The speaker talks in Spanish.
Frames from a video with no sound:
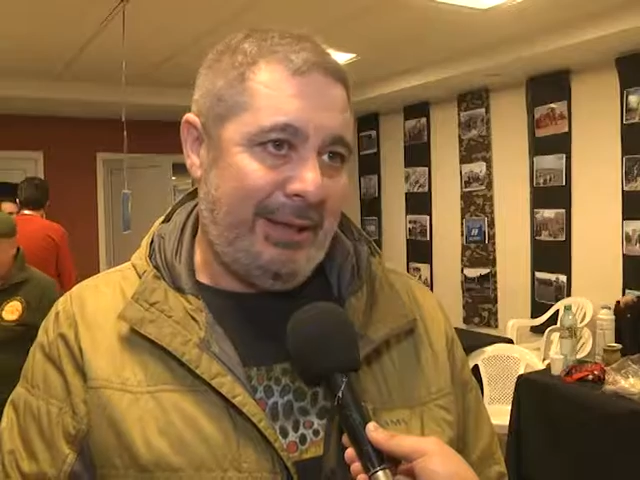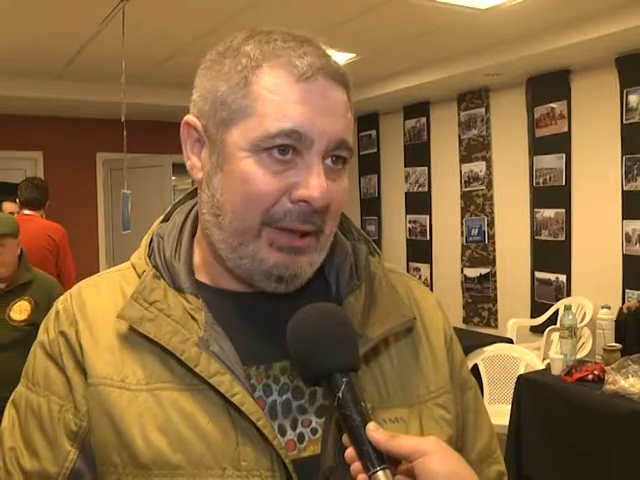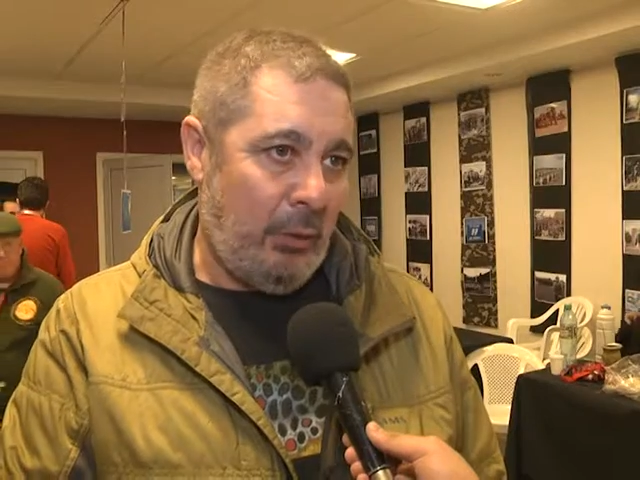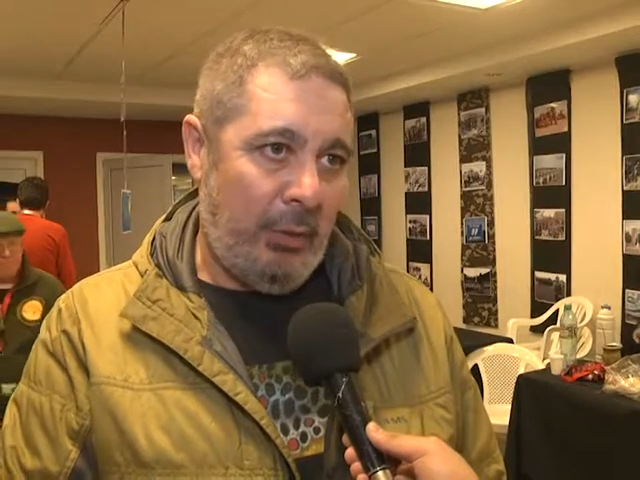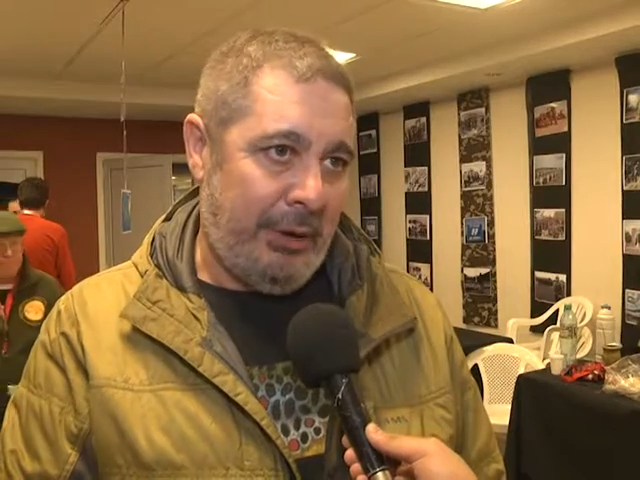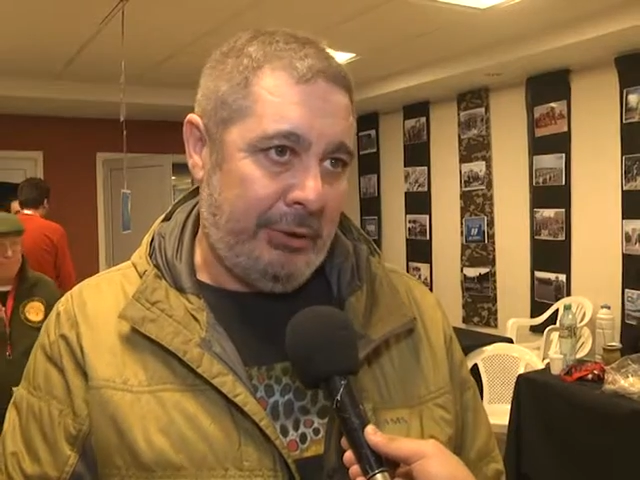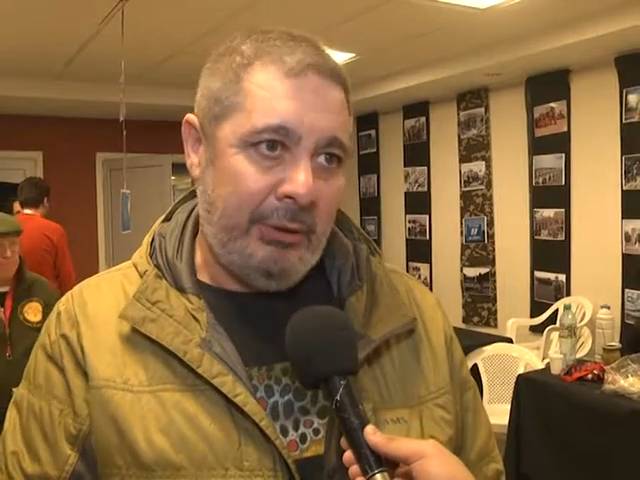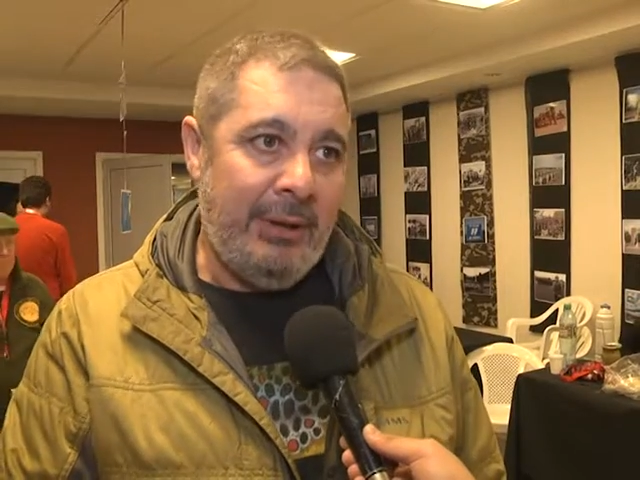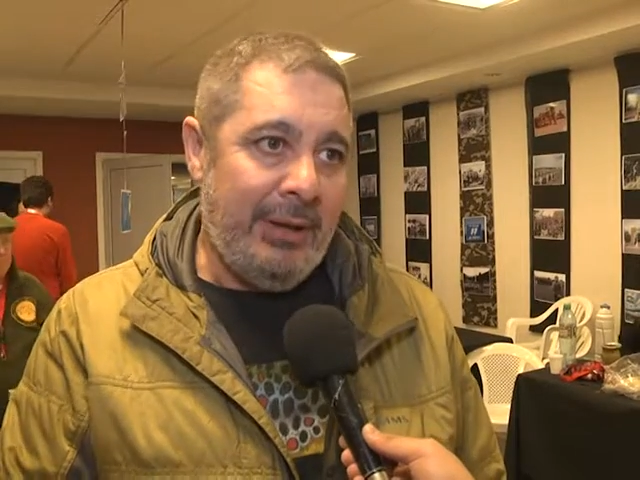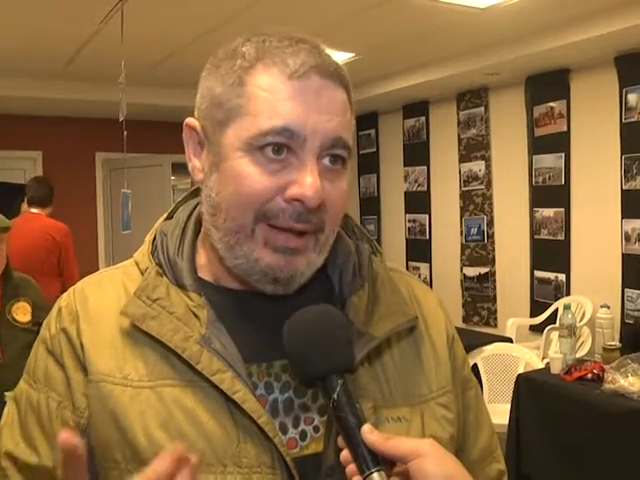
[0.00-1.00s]
este
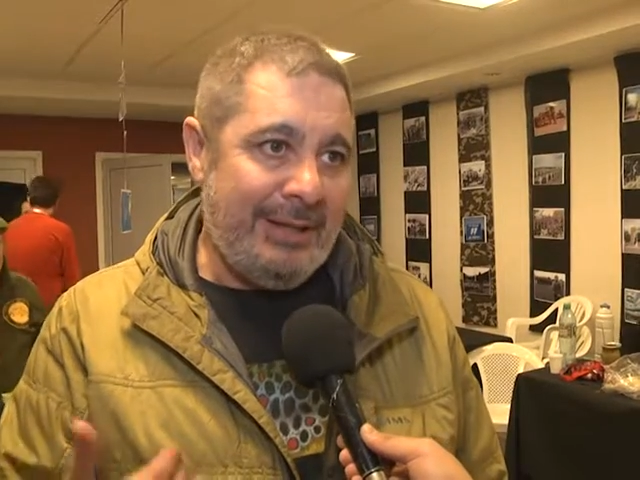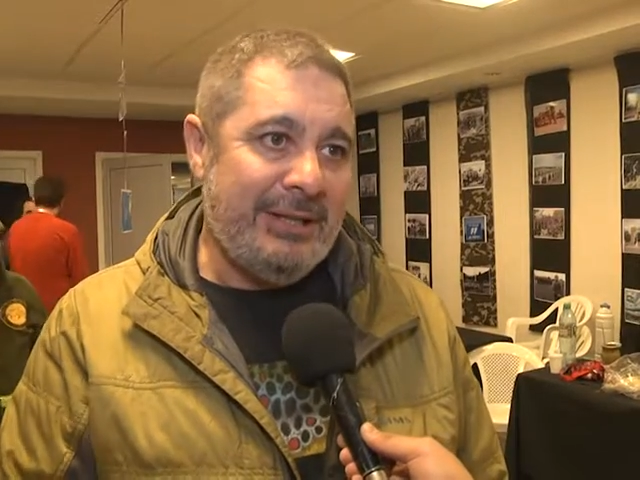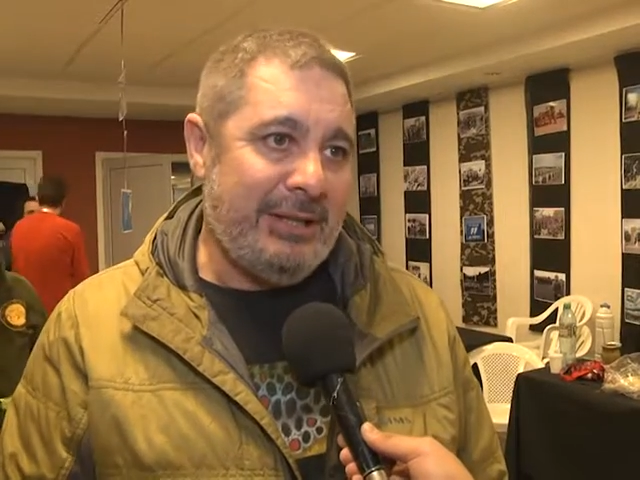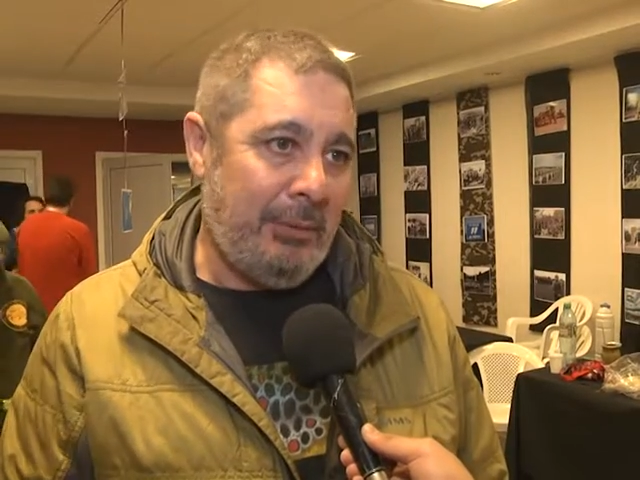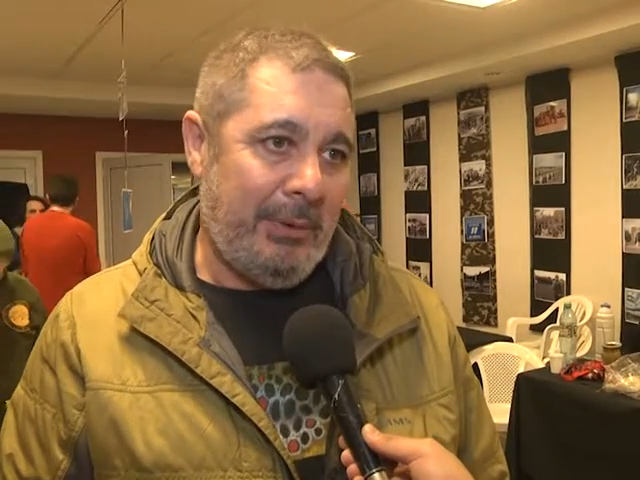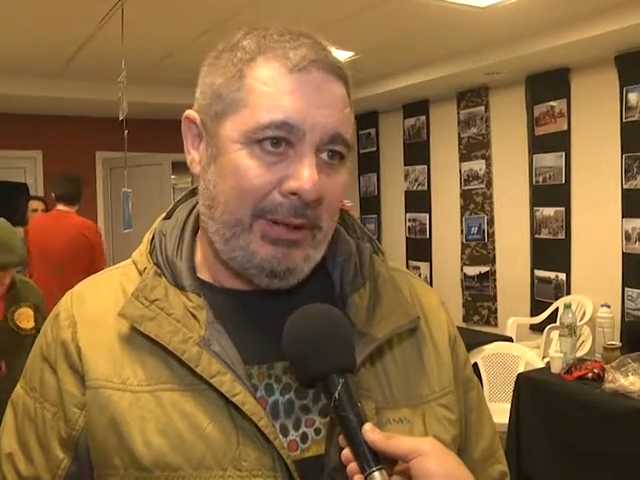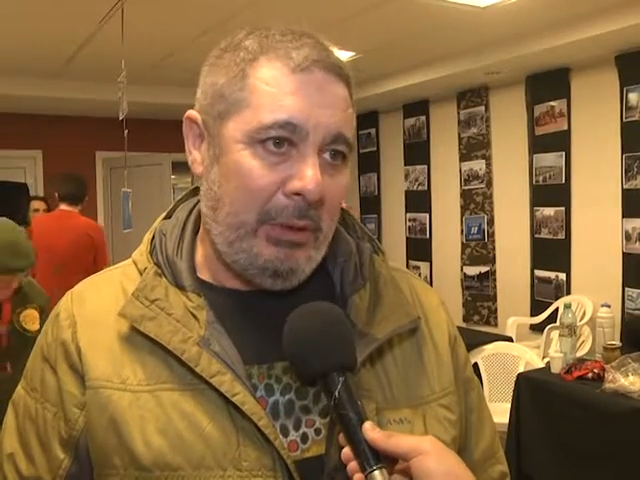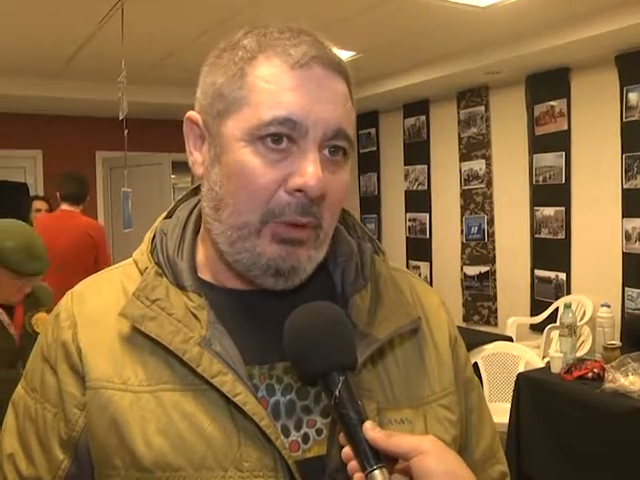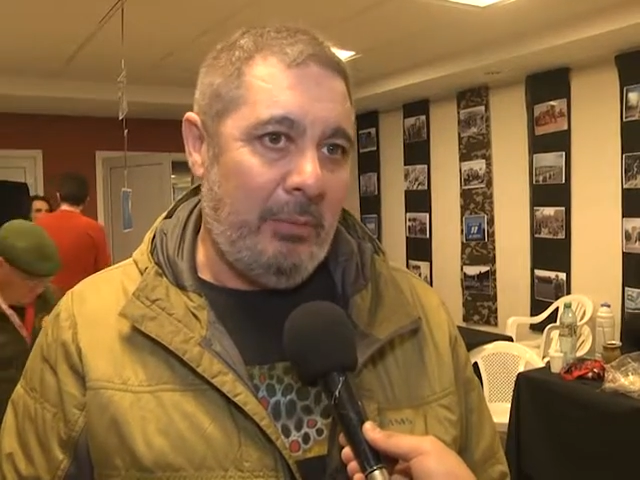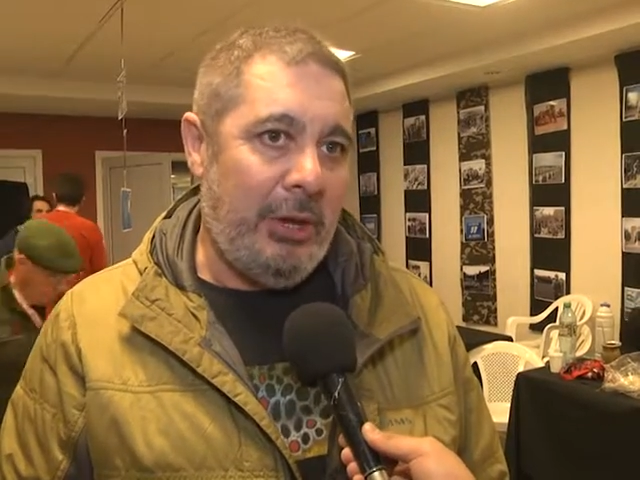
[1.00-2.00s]
encuentro. Ese es el
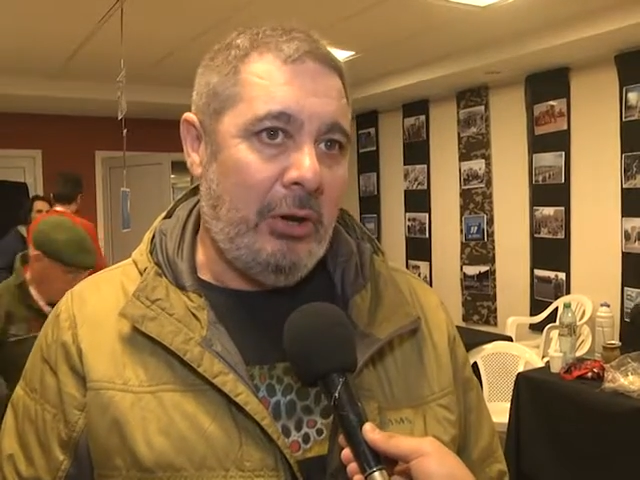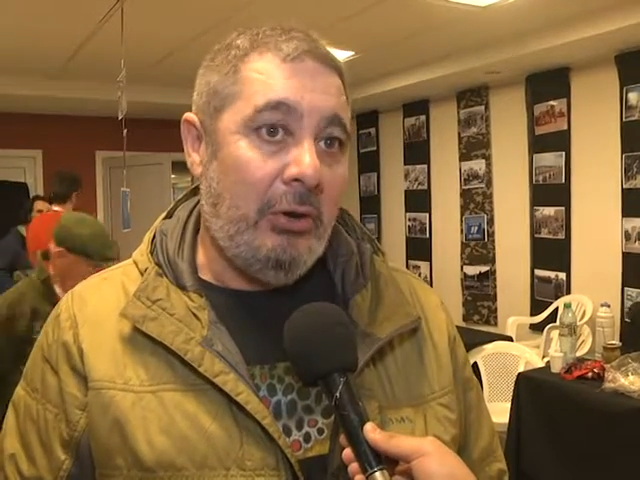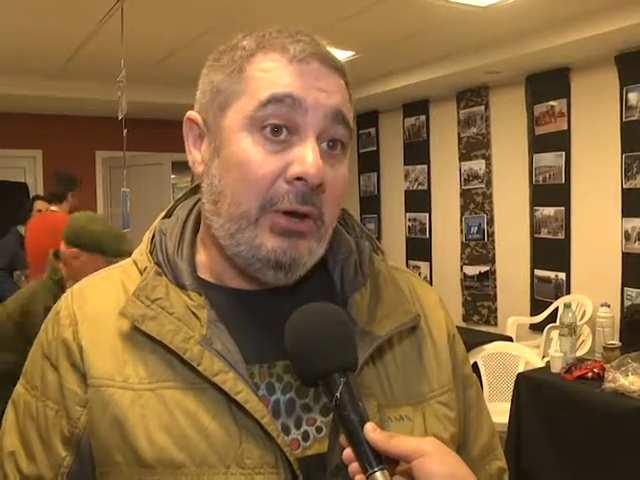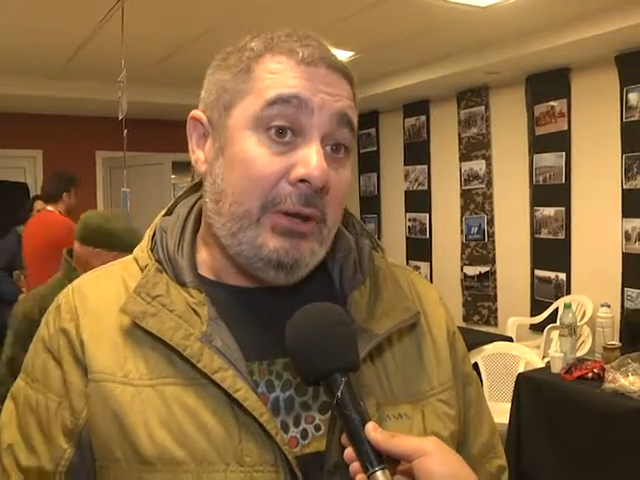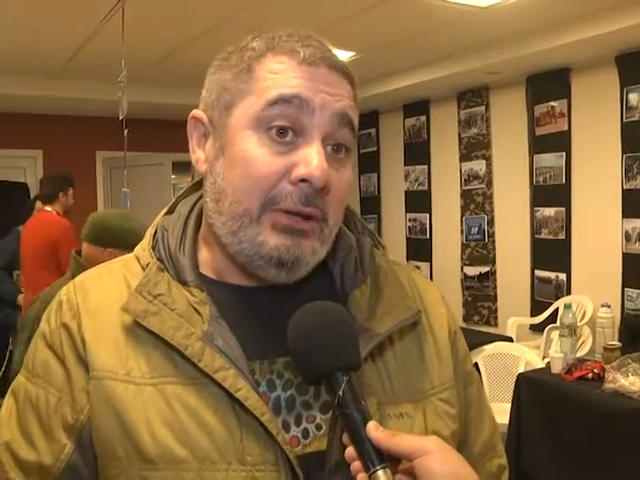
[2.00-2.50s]
objetivo mío.